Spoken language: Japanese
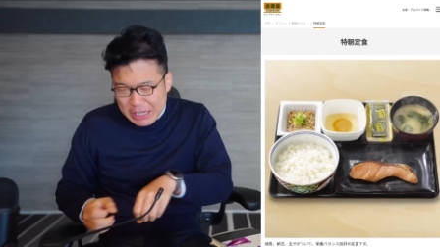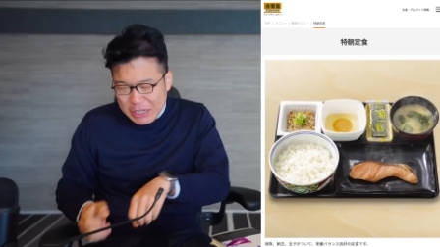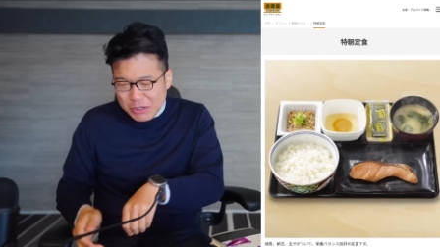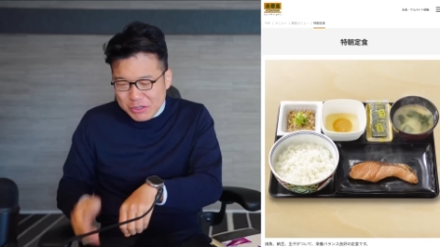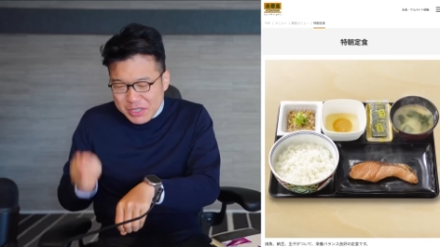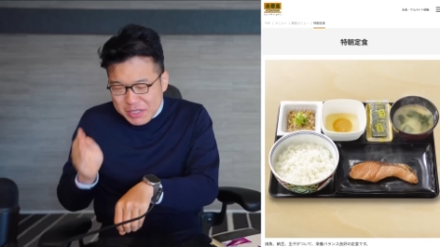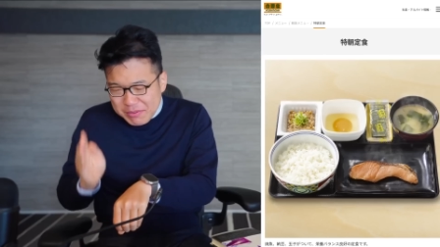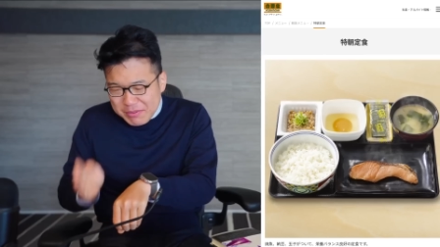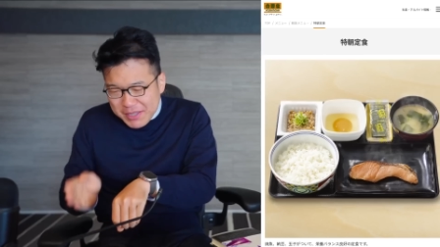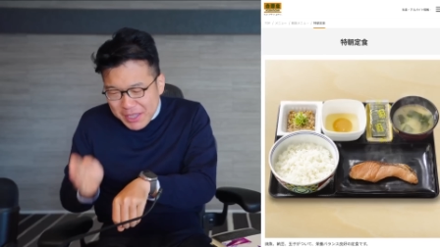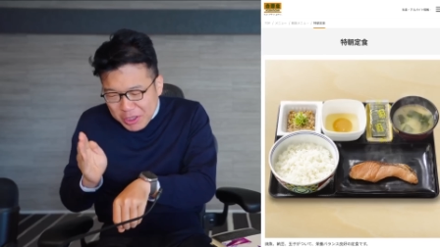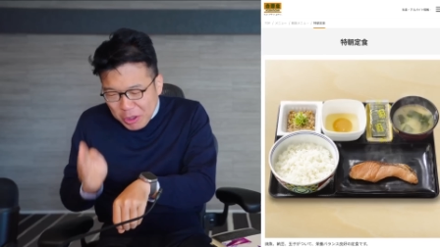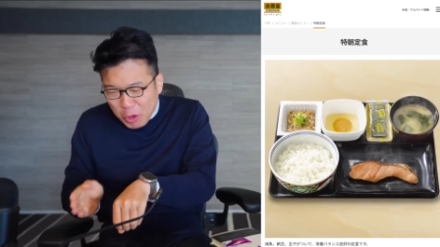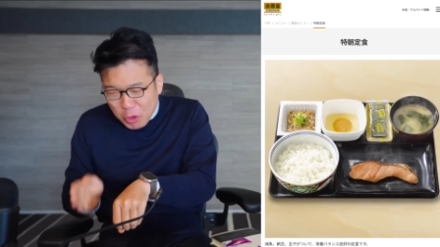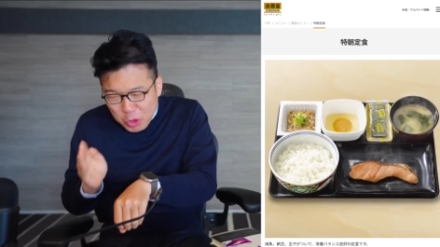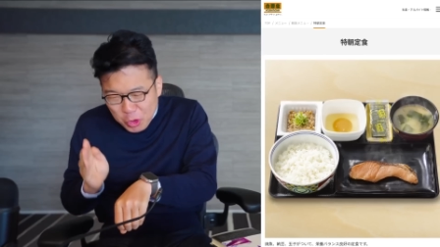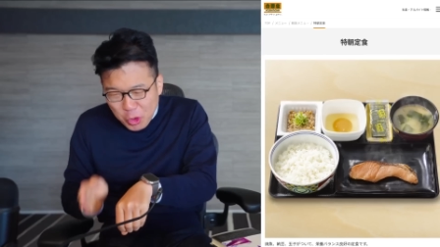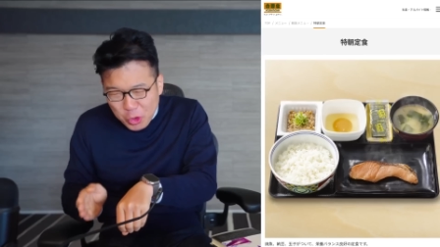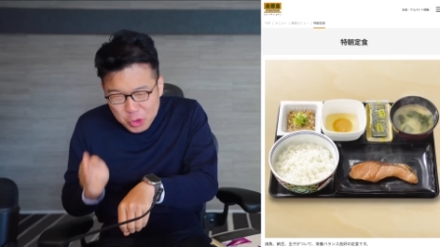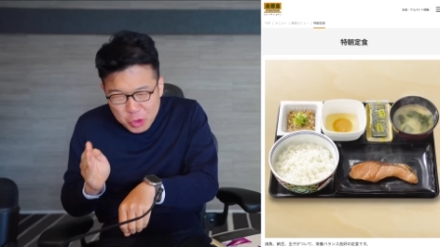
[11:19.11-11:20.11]
こう自分で
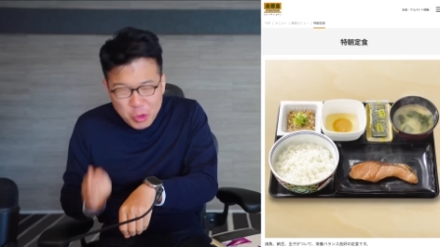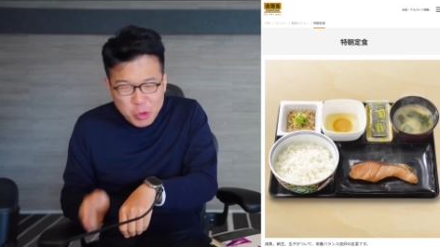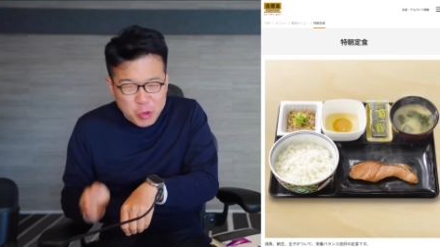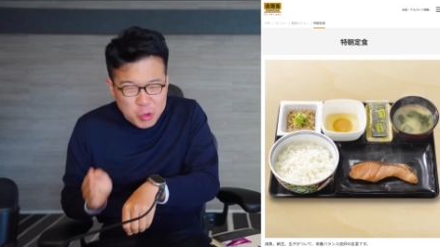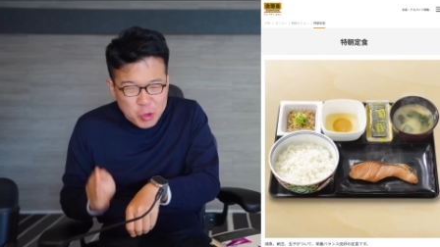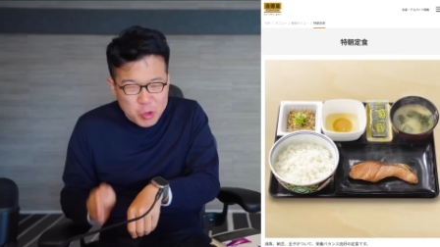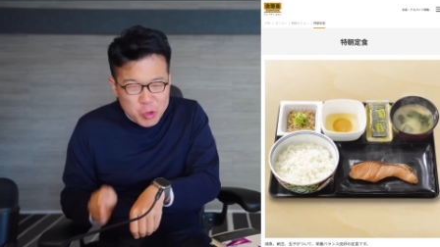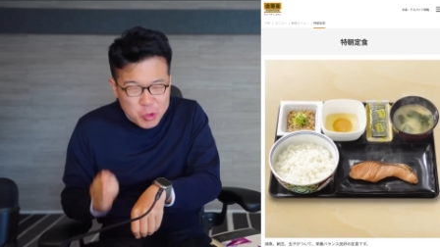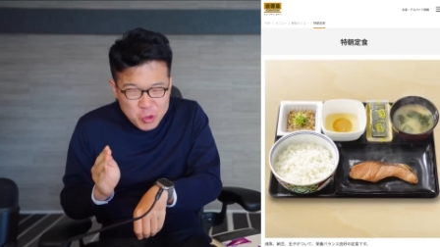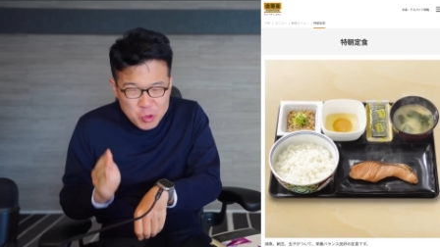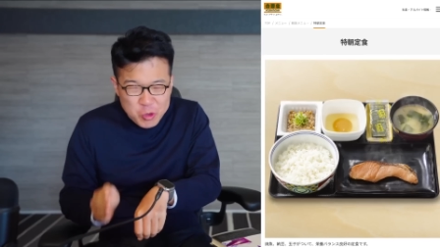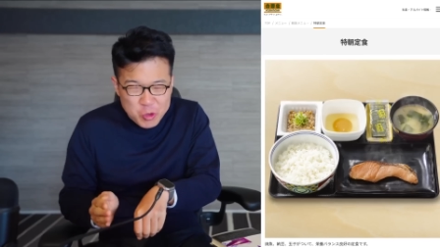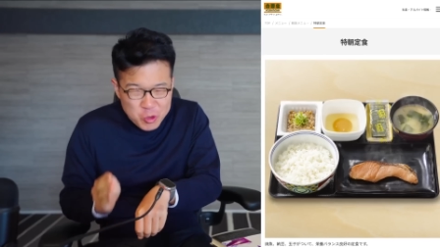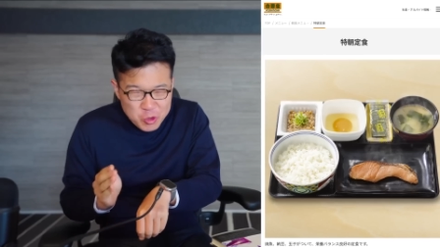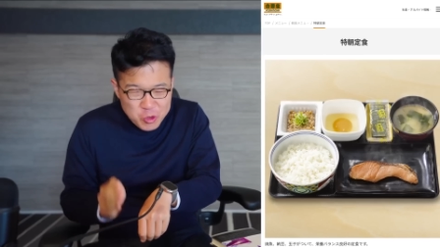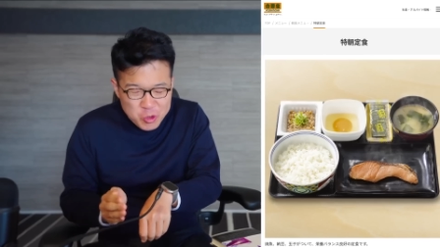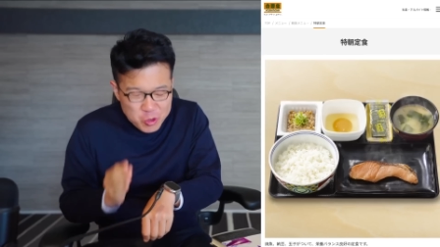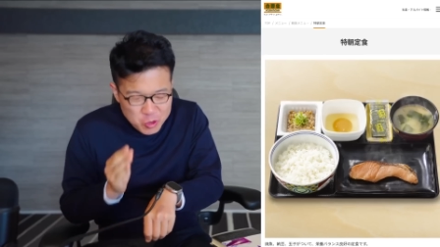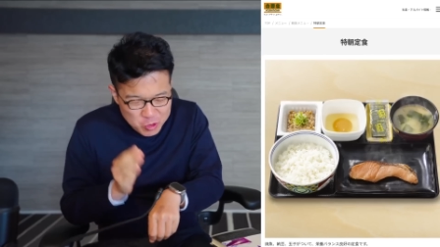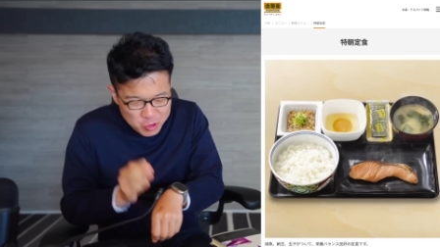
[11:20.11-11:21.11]

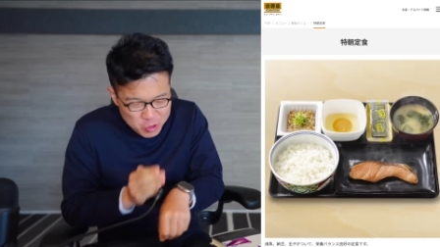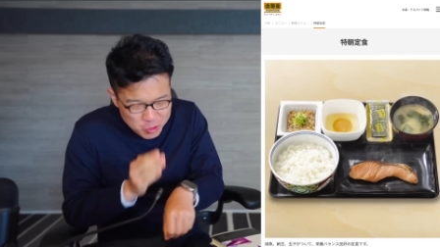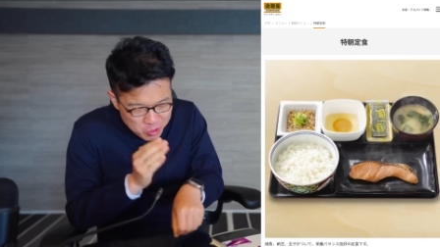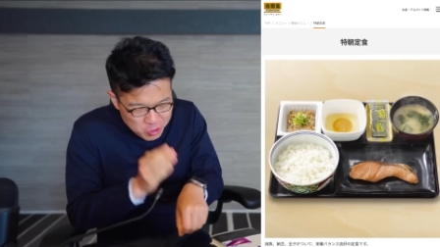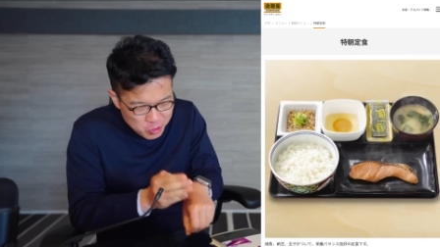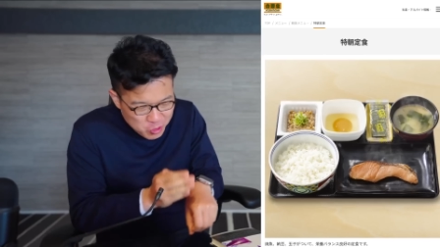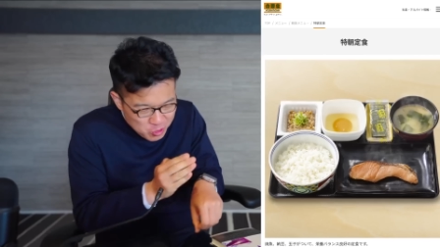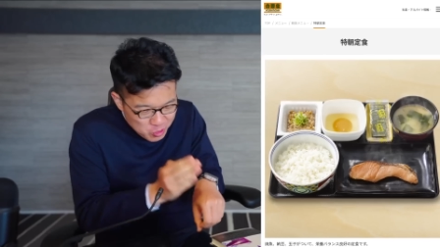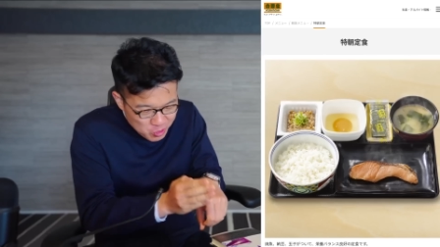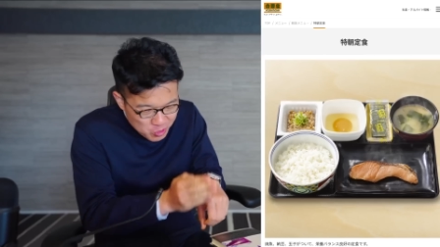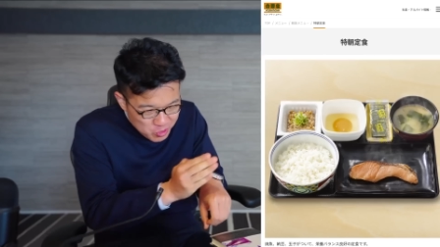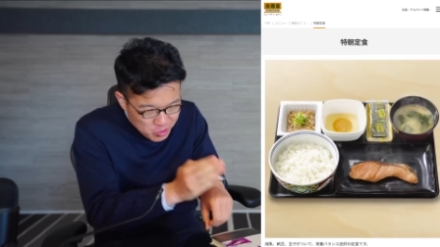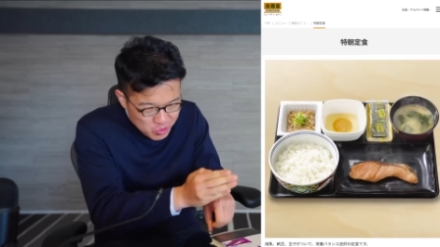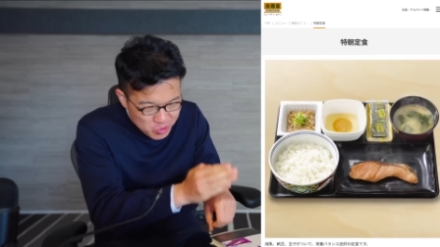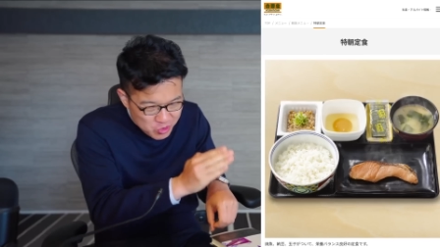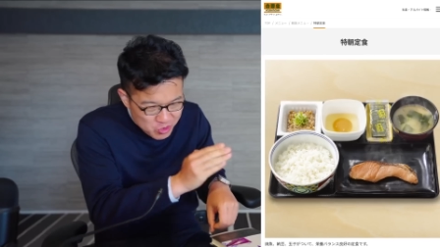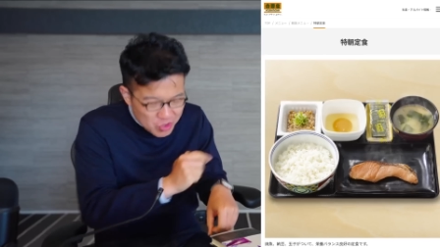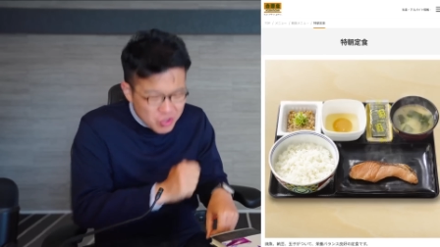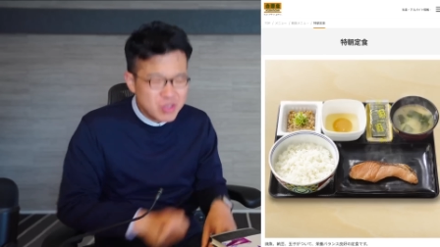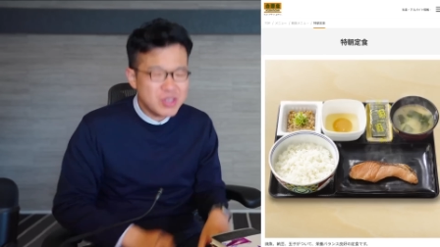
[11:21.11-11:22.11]

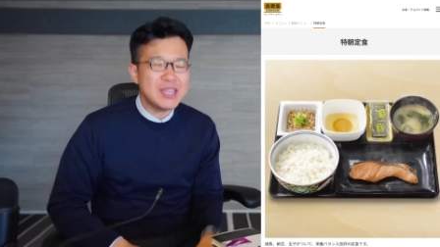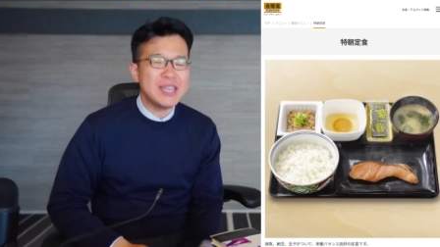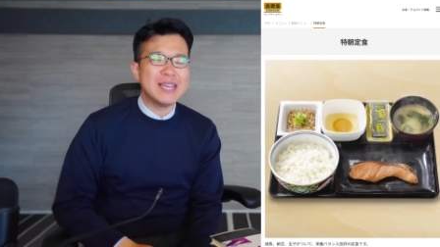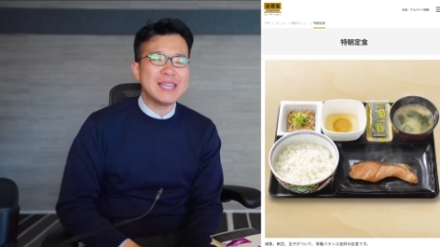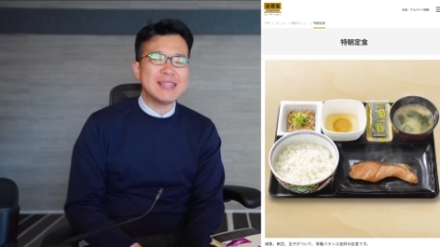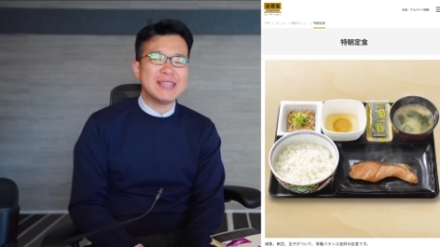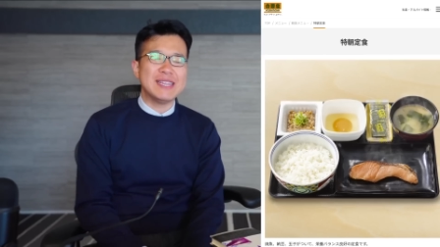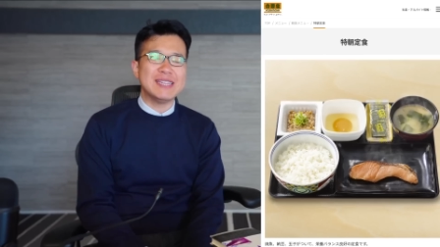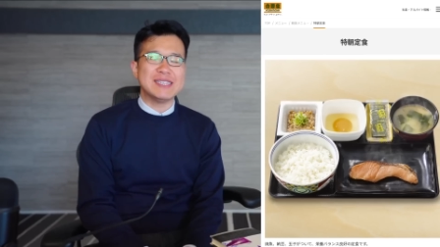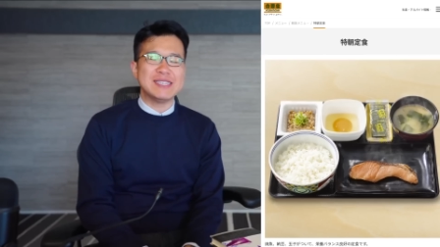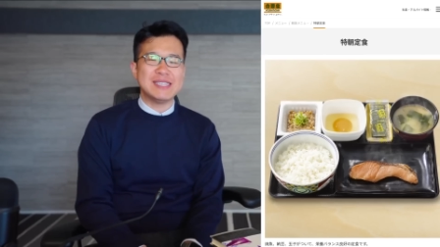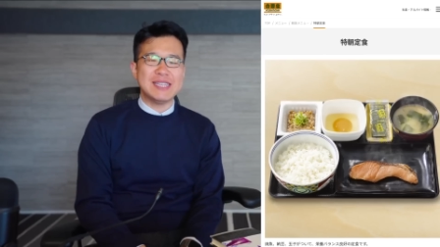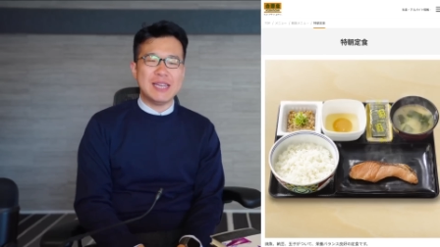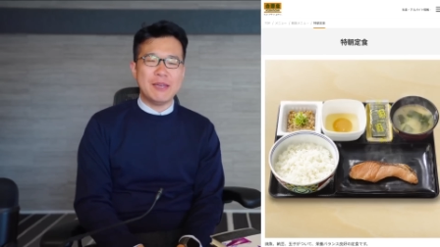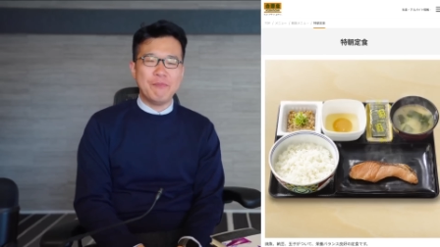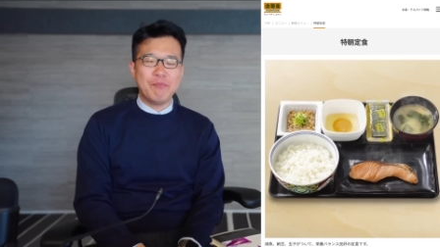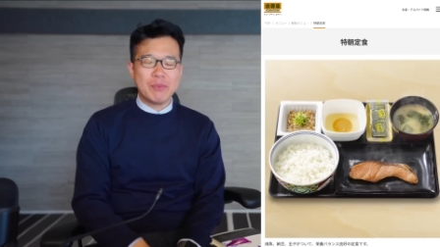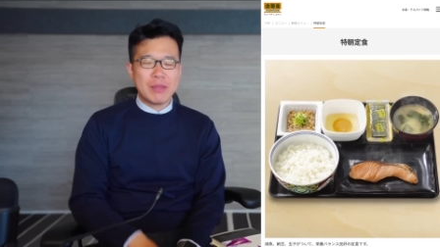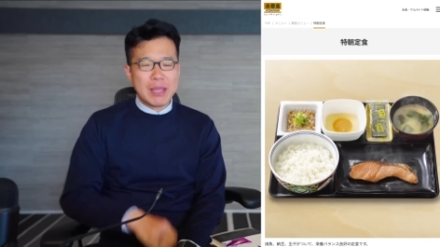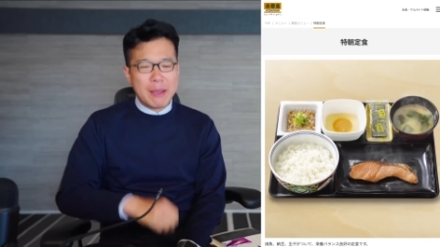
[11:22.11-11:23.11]
トントントントントントントントントントントントンってやってです
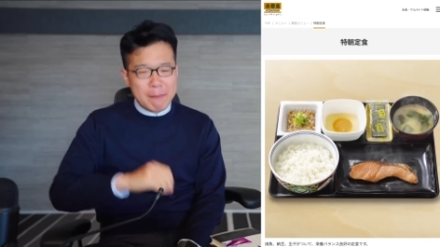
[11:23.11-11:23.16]
ね、